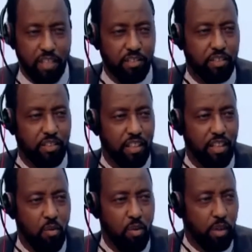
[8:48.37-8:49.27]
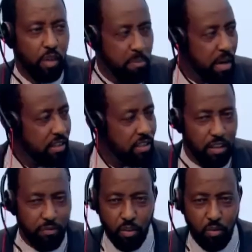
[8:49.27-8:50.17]
candidat pour le poste de
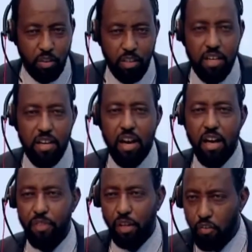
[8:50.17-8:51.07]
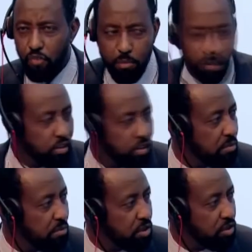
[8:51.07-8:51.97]
vice-directeur général plein succès lorsque